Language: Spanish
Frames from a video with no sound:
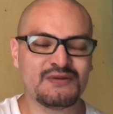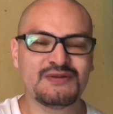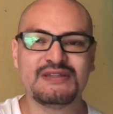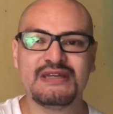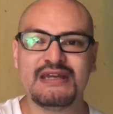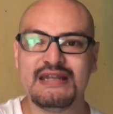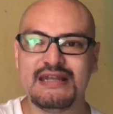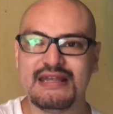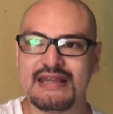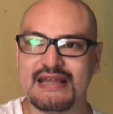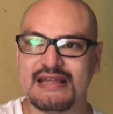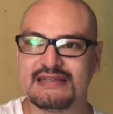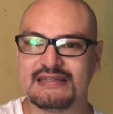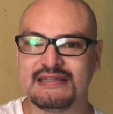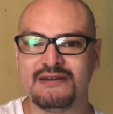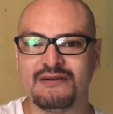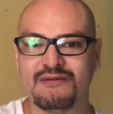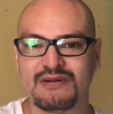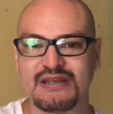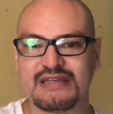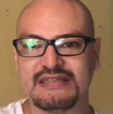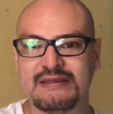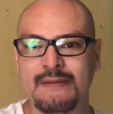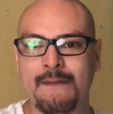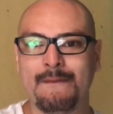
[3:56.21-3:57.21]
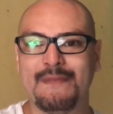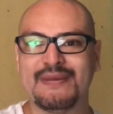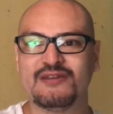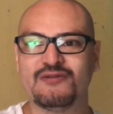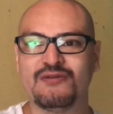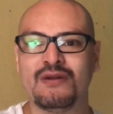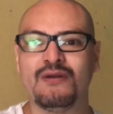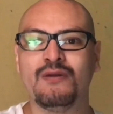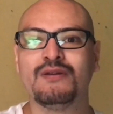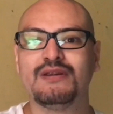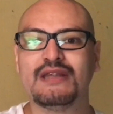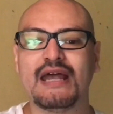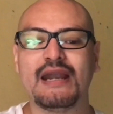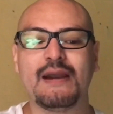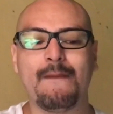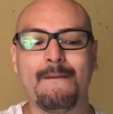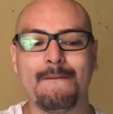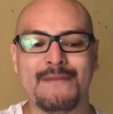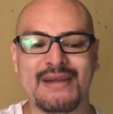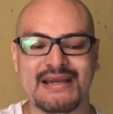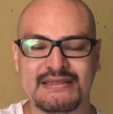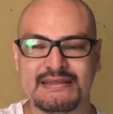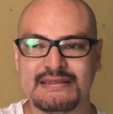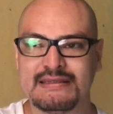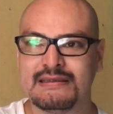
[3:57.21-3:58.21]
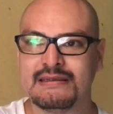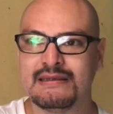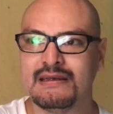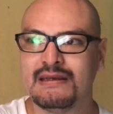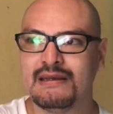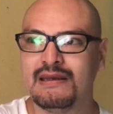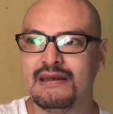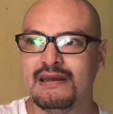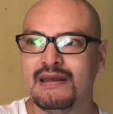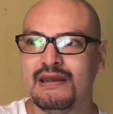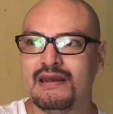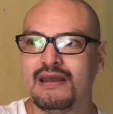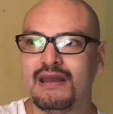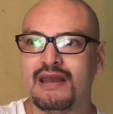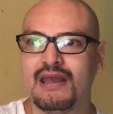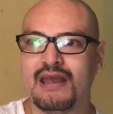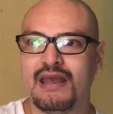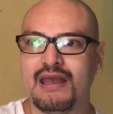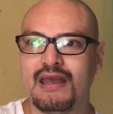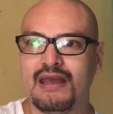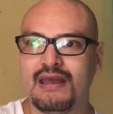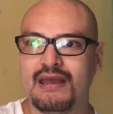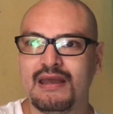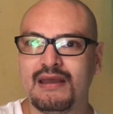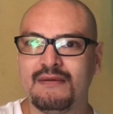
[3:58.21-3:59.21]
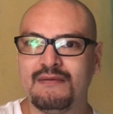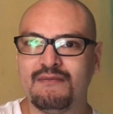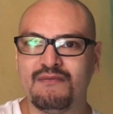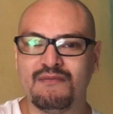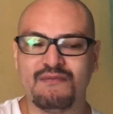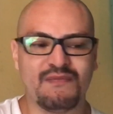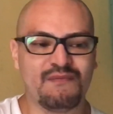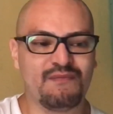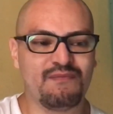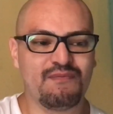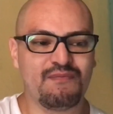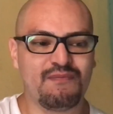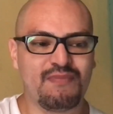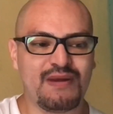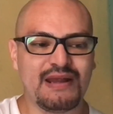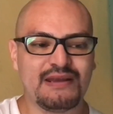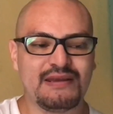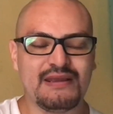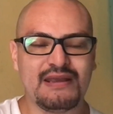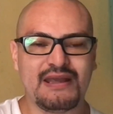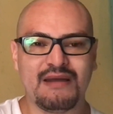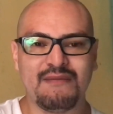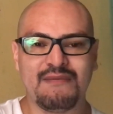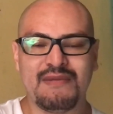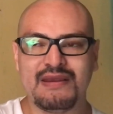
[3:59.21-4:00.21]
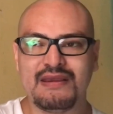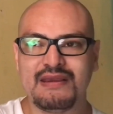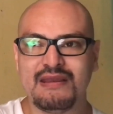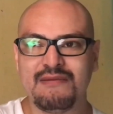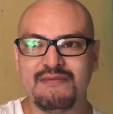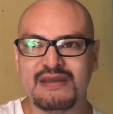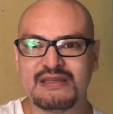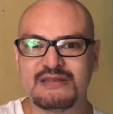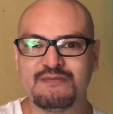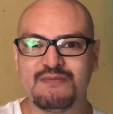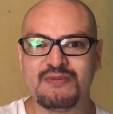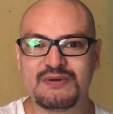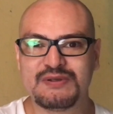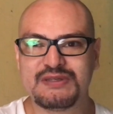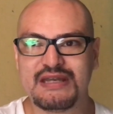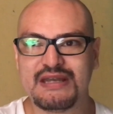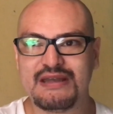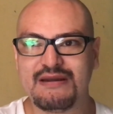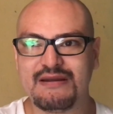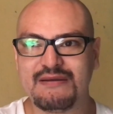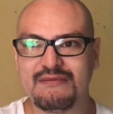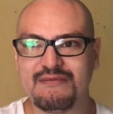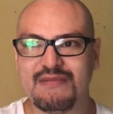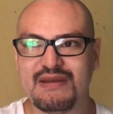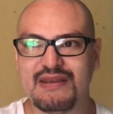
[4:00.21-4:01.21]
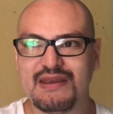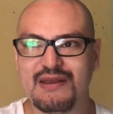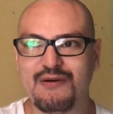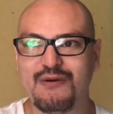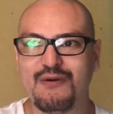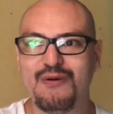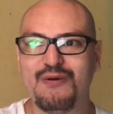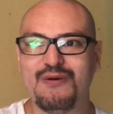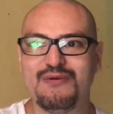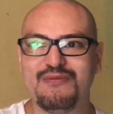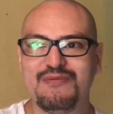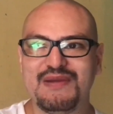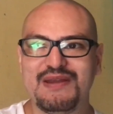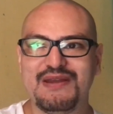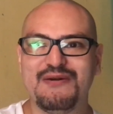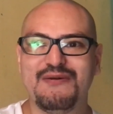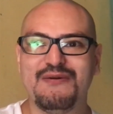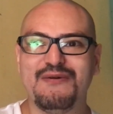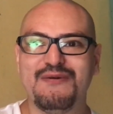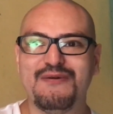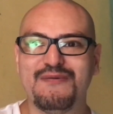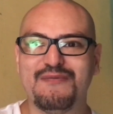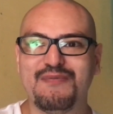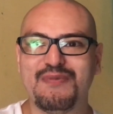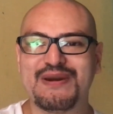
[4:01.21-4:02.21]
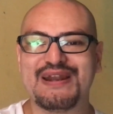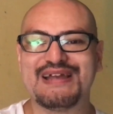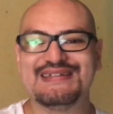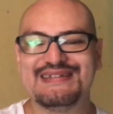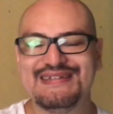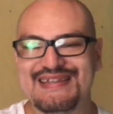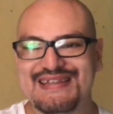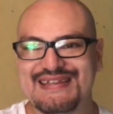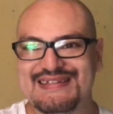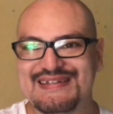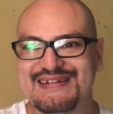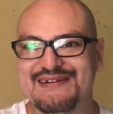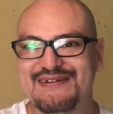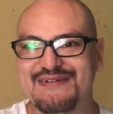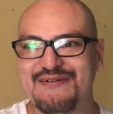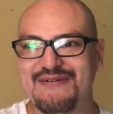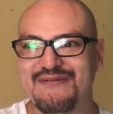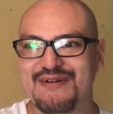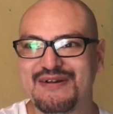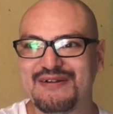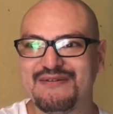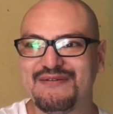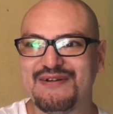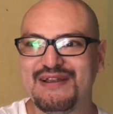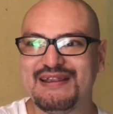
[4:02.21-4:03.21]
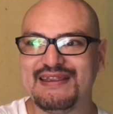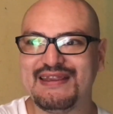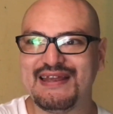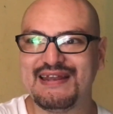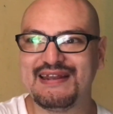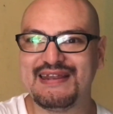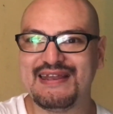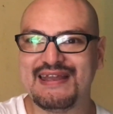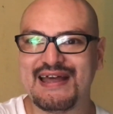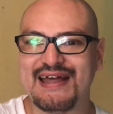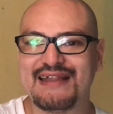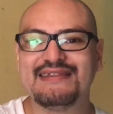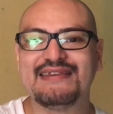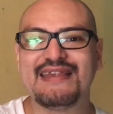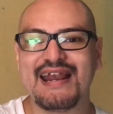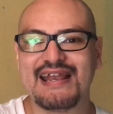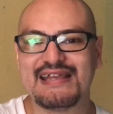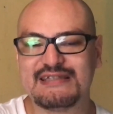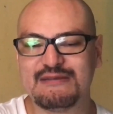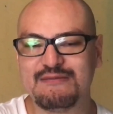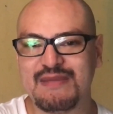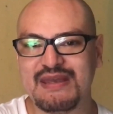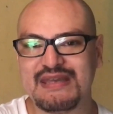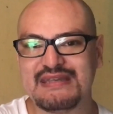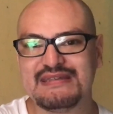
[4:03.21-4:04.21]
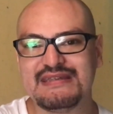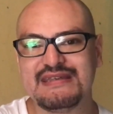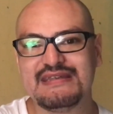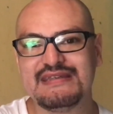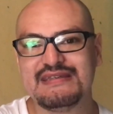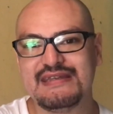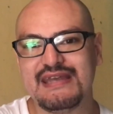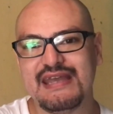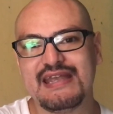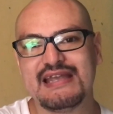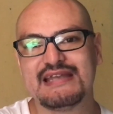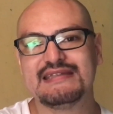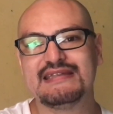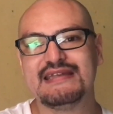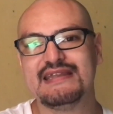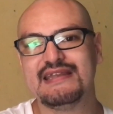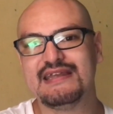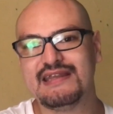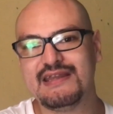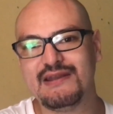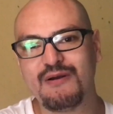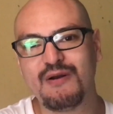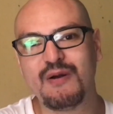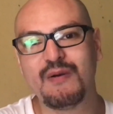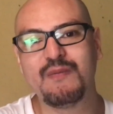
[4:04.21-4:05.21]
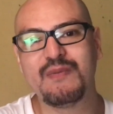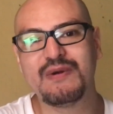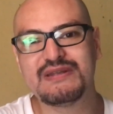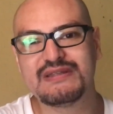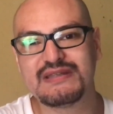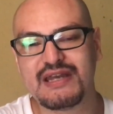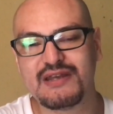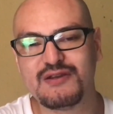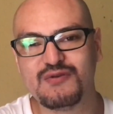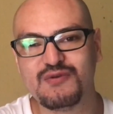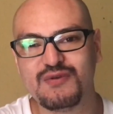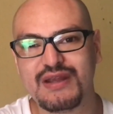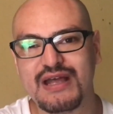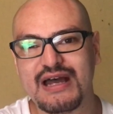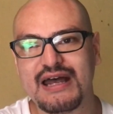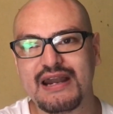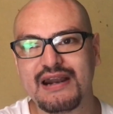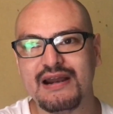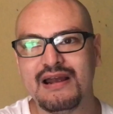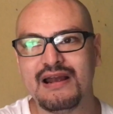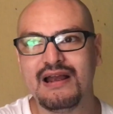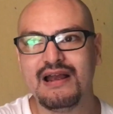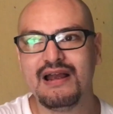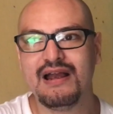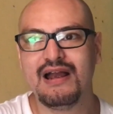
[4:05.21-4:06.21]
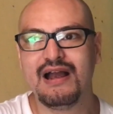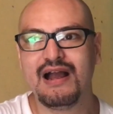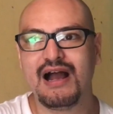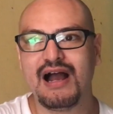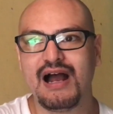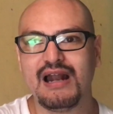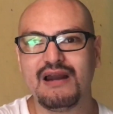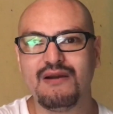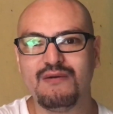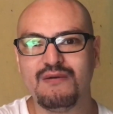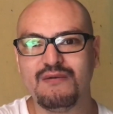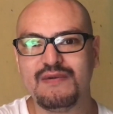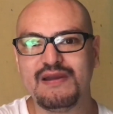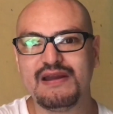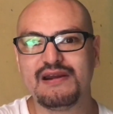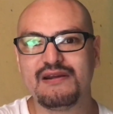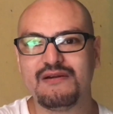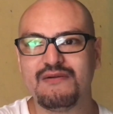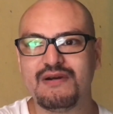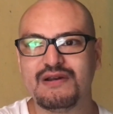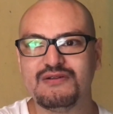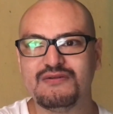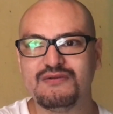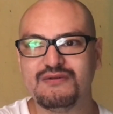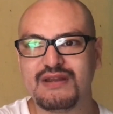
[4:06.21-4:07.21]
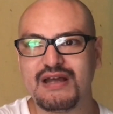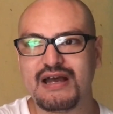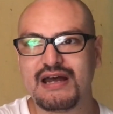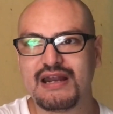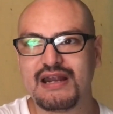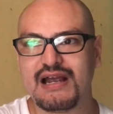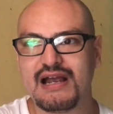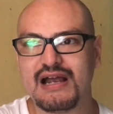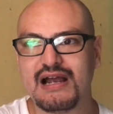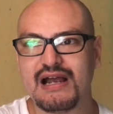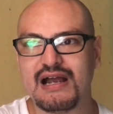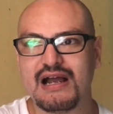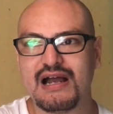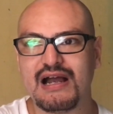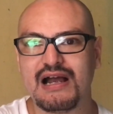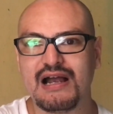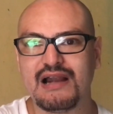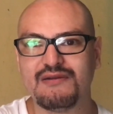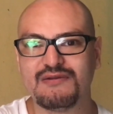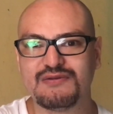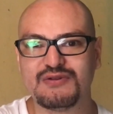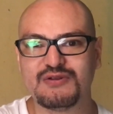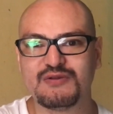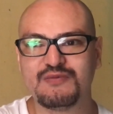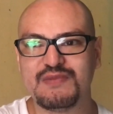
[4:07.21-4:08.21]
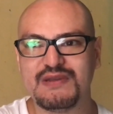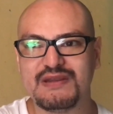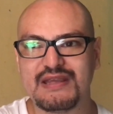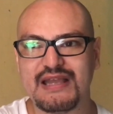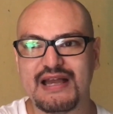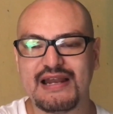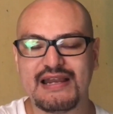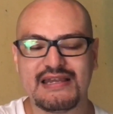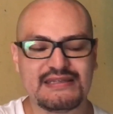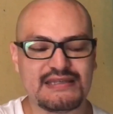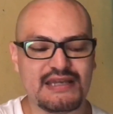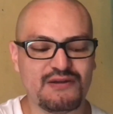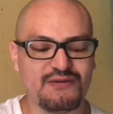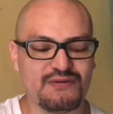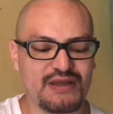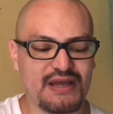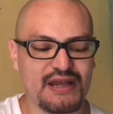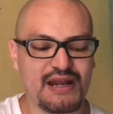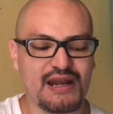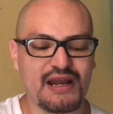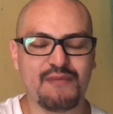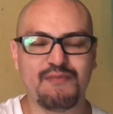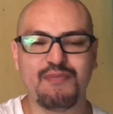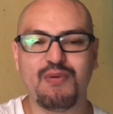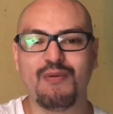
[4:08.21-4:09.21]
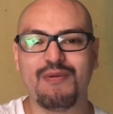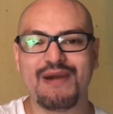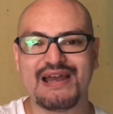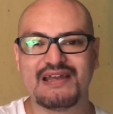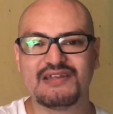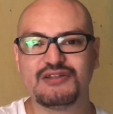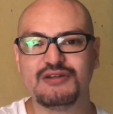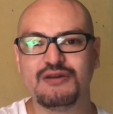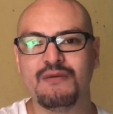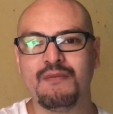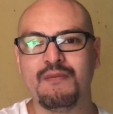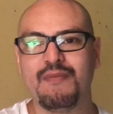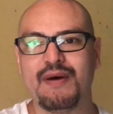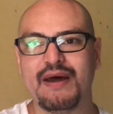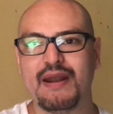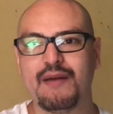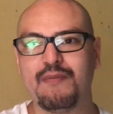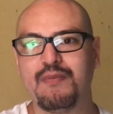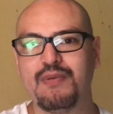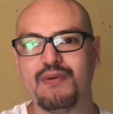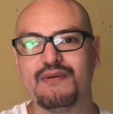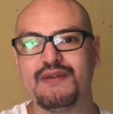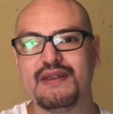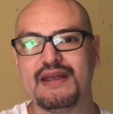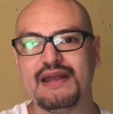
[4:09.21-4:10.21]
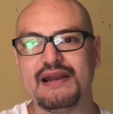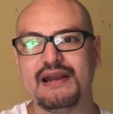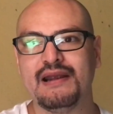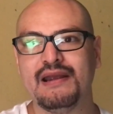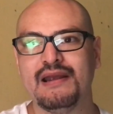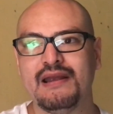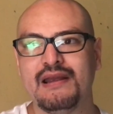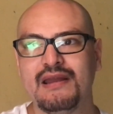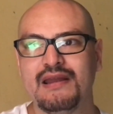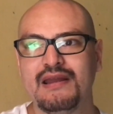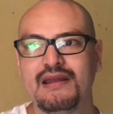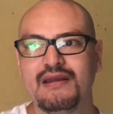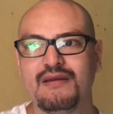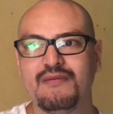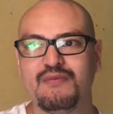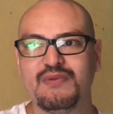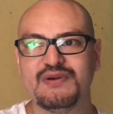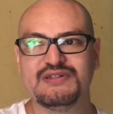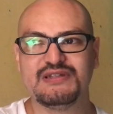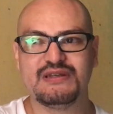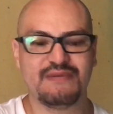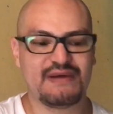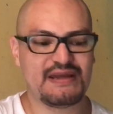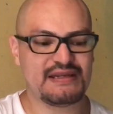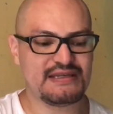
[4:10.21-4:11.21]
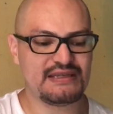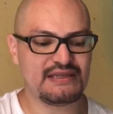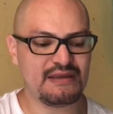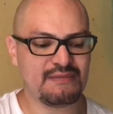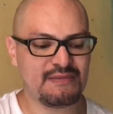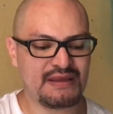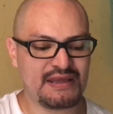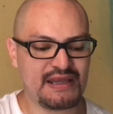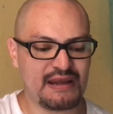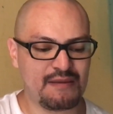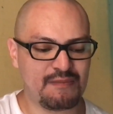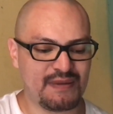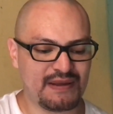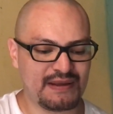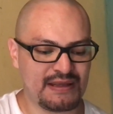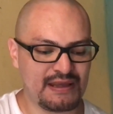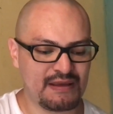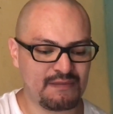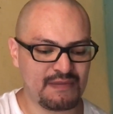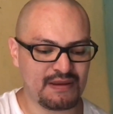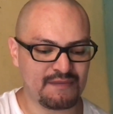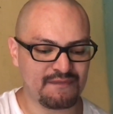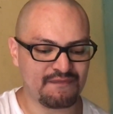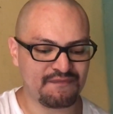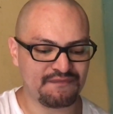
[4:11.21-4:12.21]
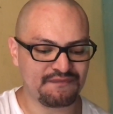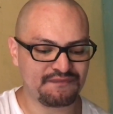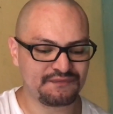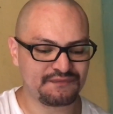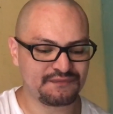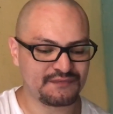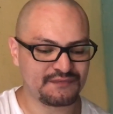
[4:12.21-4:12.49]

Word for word: No seriedad, sino que se empezó a notar más. Em, prácticamente esposa me dejó con mi hijo, por así decirlo, cuando él tenía tres meses y ella se dedicó pues a ayudar al gobierno, a ayudar a, los hospitales, a ayudar a la población para poder pues llevar ese tema de la pandemia.